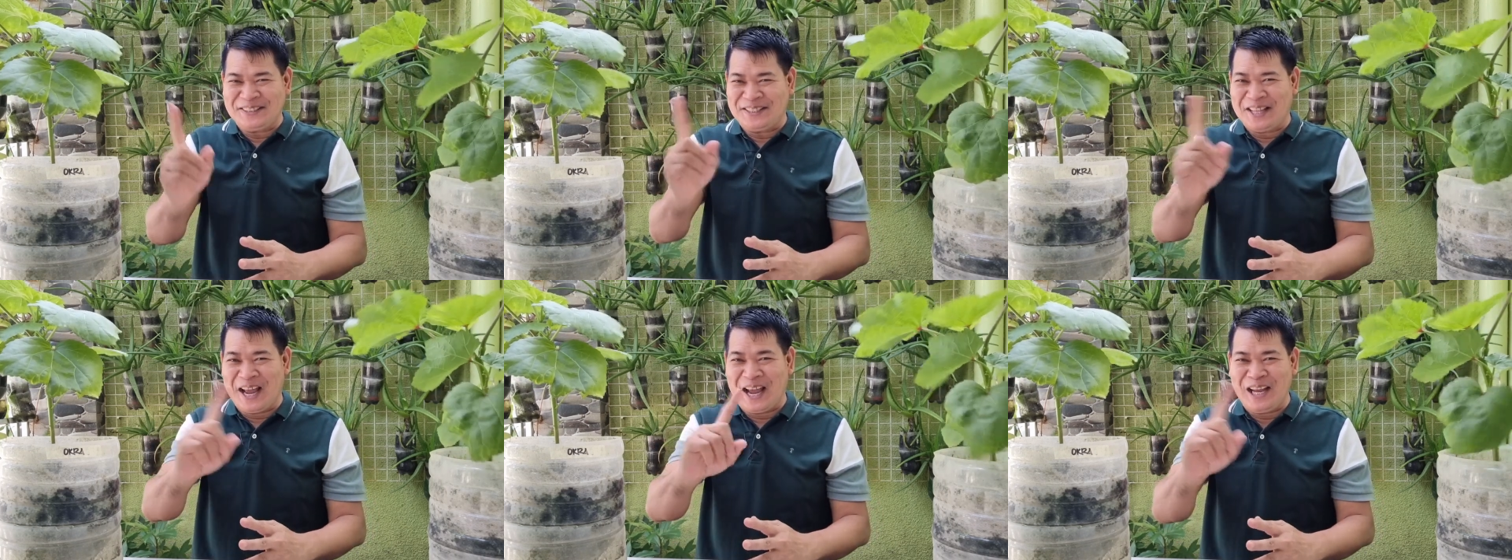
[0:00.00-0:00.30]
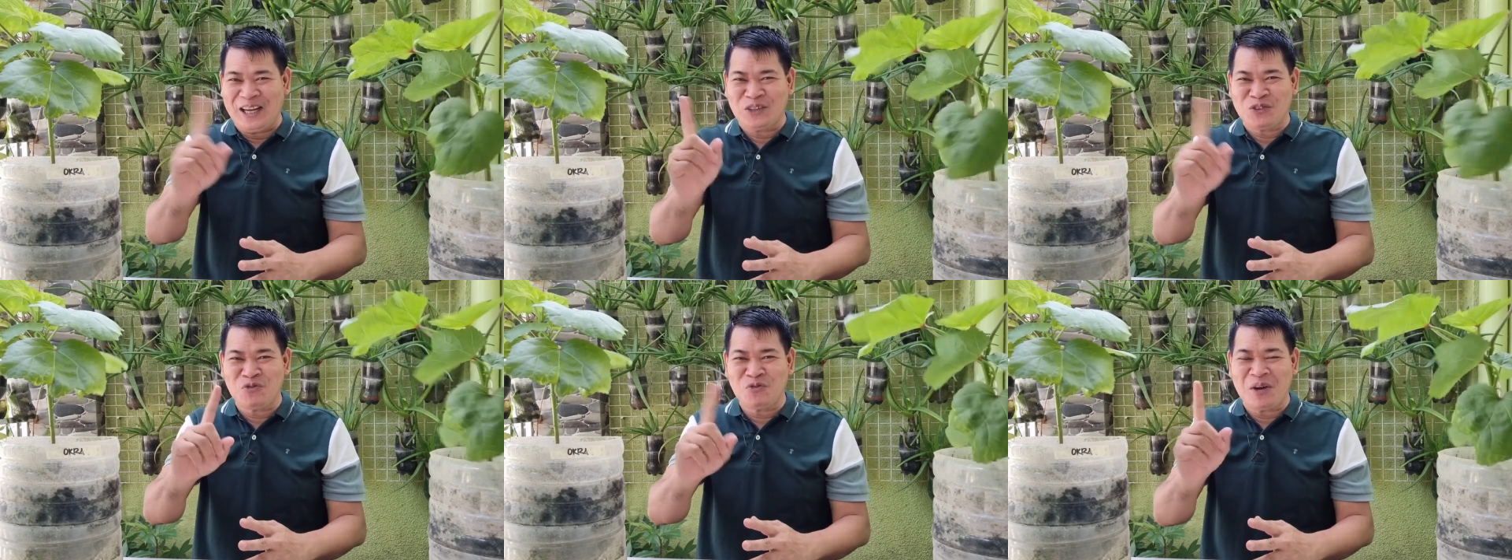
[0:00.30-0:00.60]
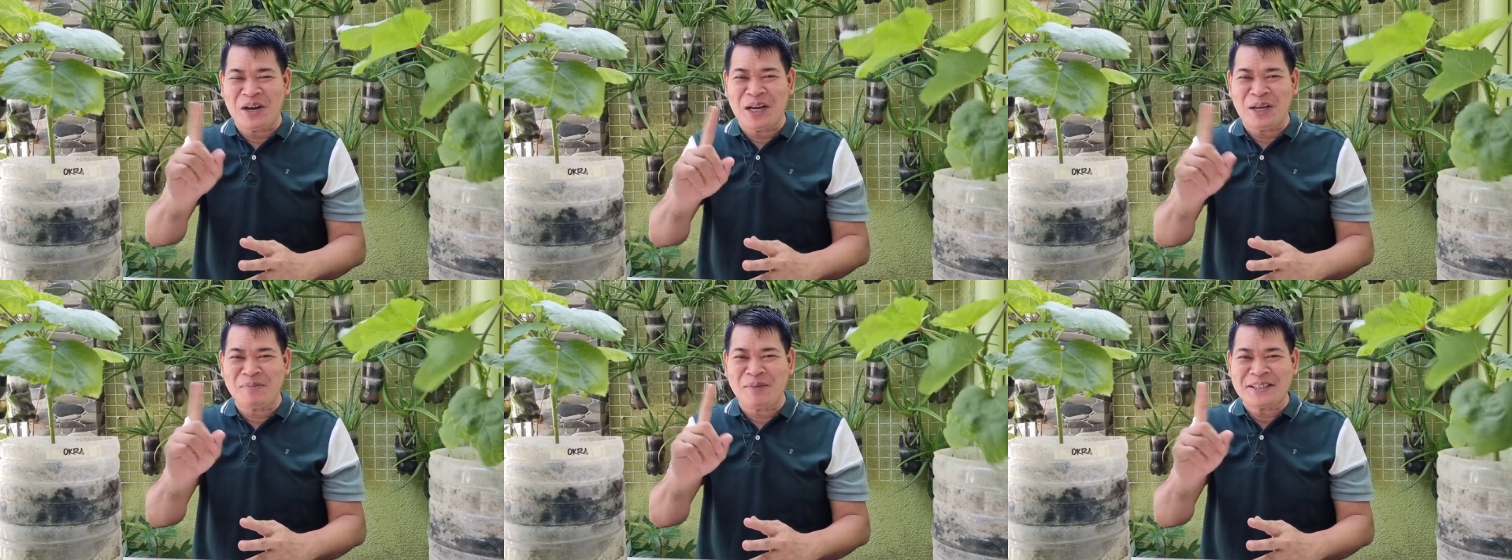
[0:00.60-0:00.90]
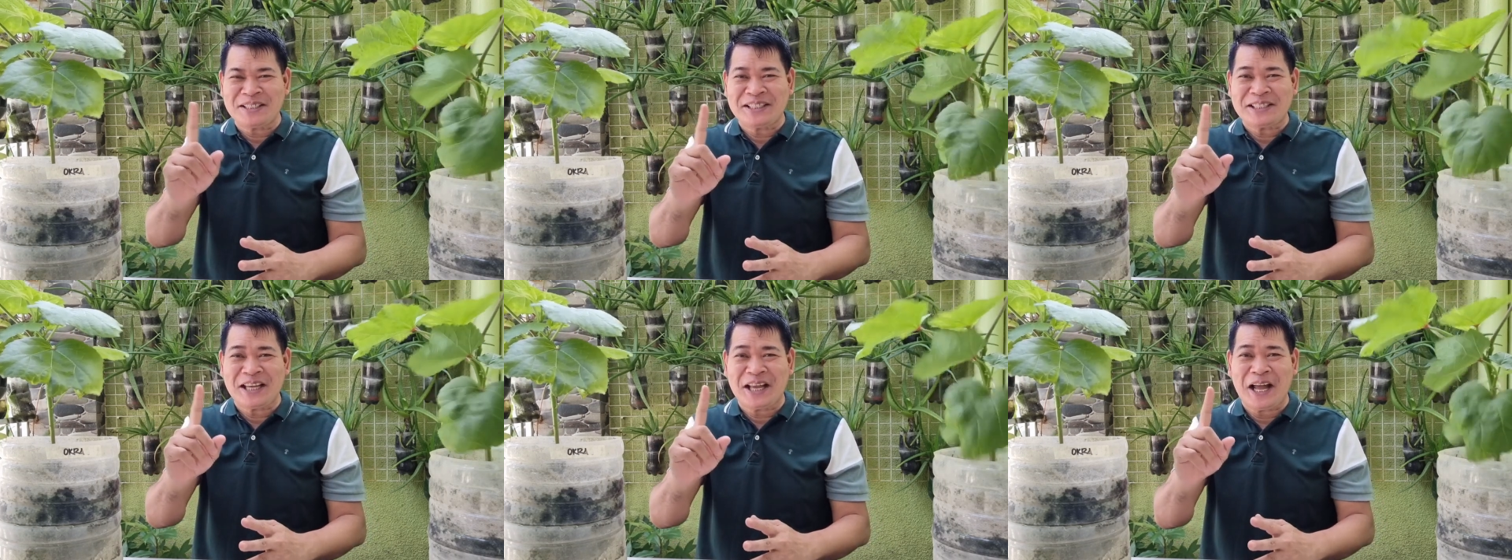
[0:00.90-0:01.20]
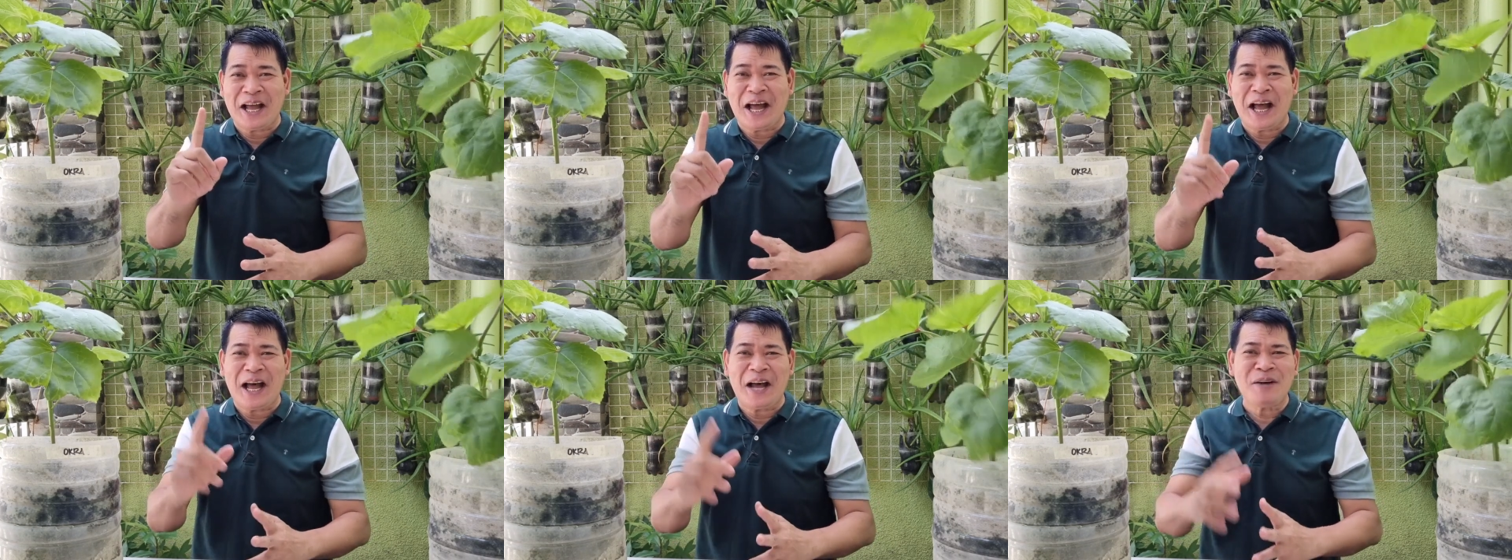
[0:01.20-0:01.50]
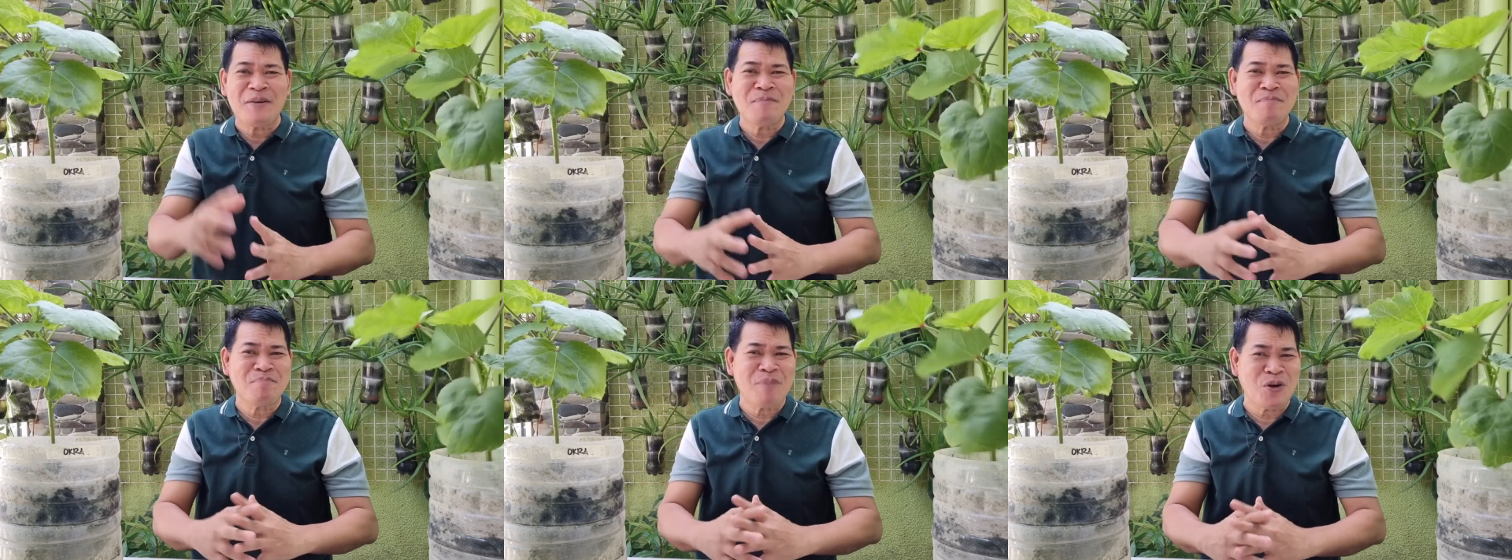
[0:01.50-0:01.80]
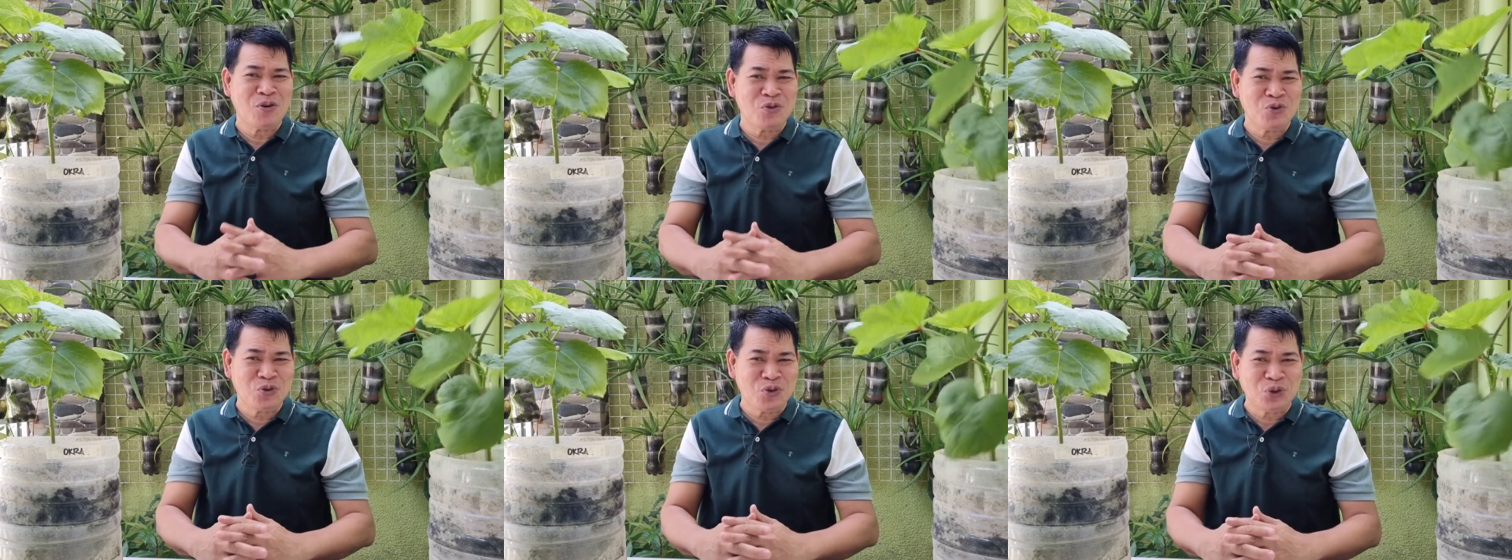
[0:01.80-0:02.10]
dahil kung walang magsasaka,
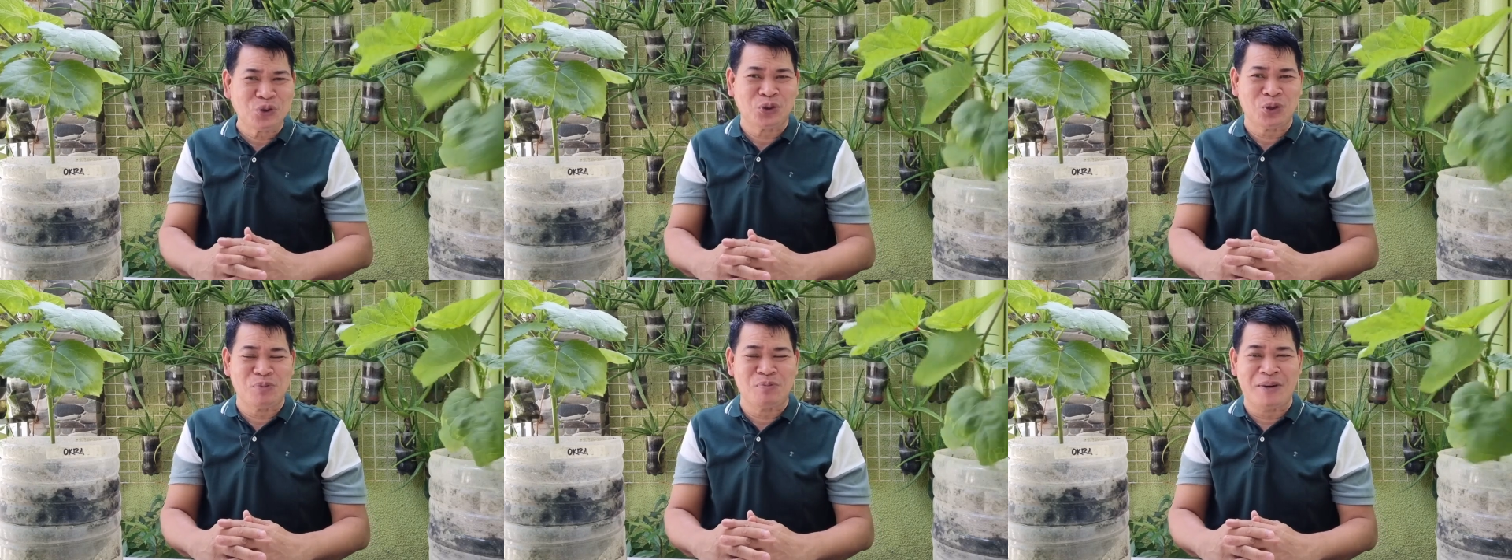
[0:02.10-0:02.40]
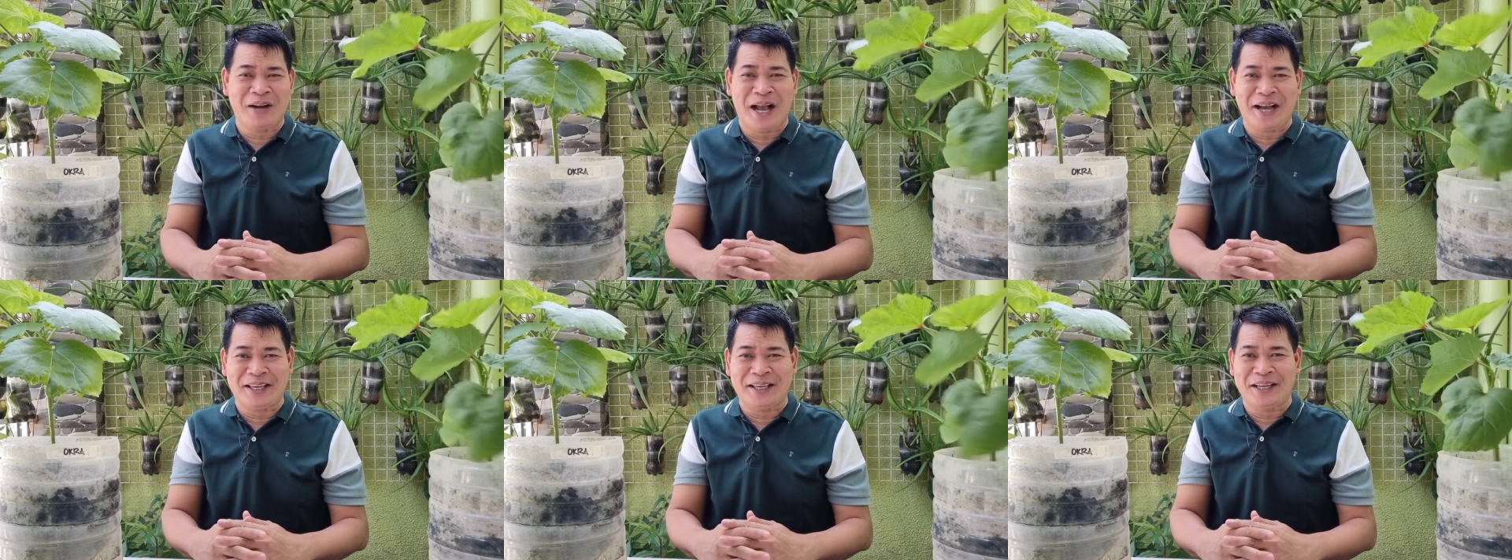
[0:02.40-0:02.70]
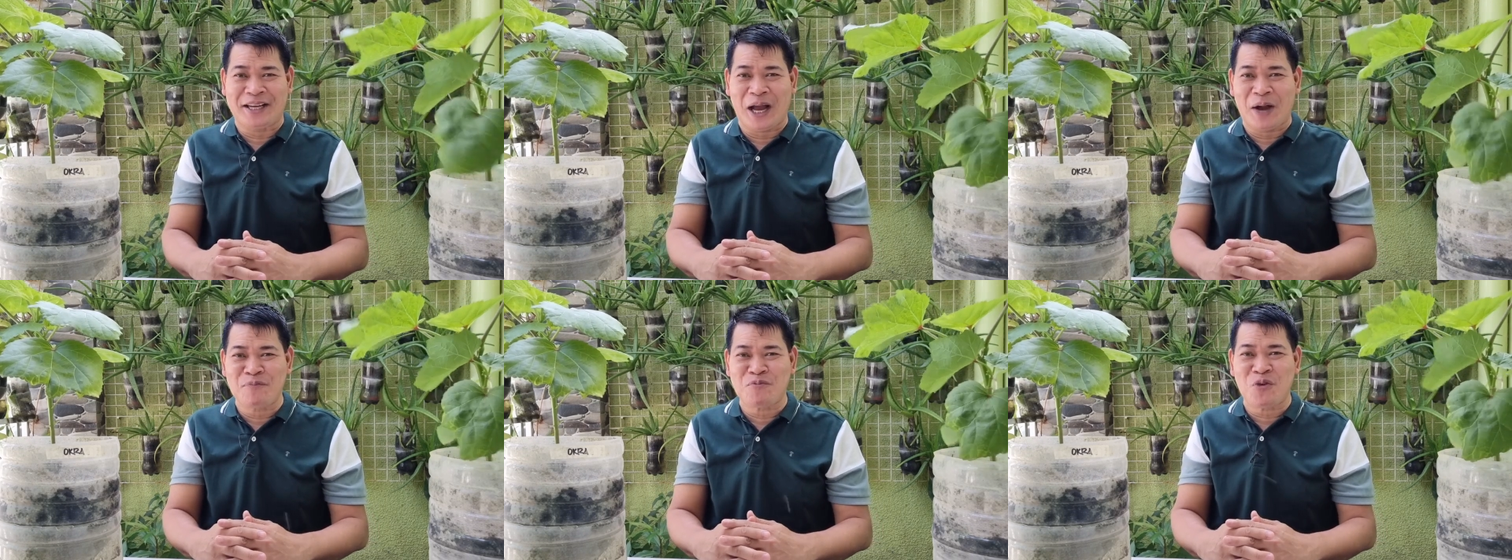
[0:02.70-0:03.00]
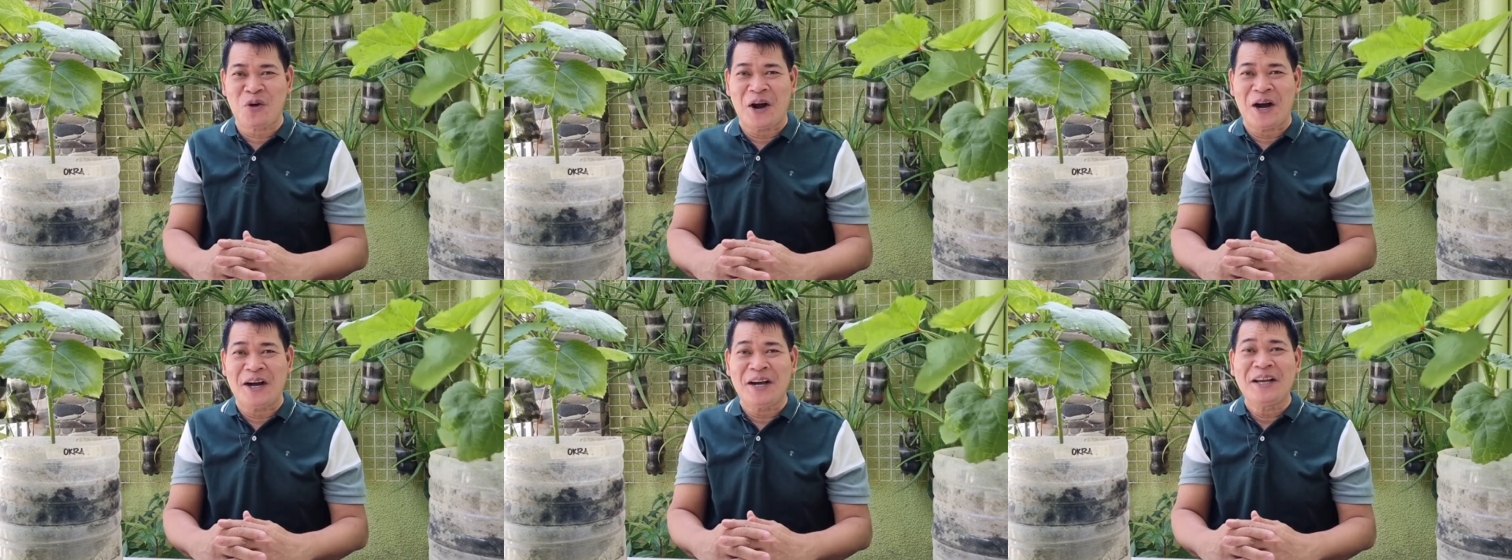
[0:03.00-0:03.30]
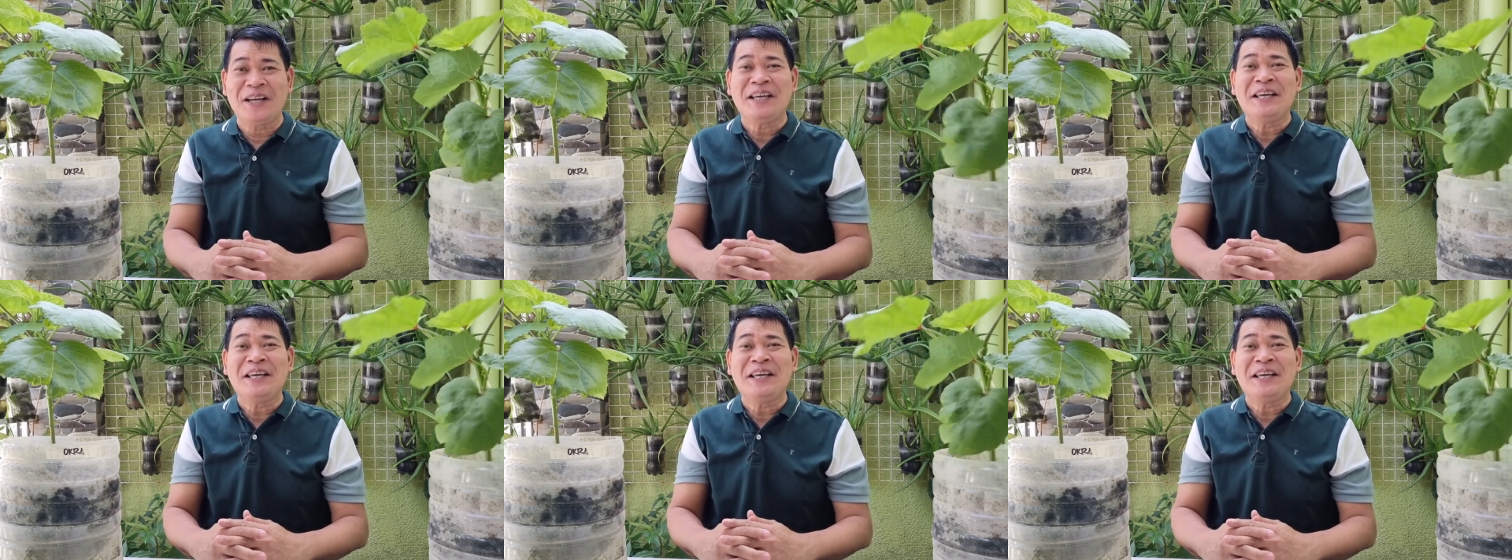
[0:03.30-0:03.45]
magugutom ang aking kapwa.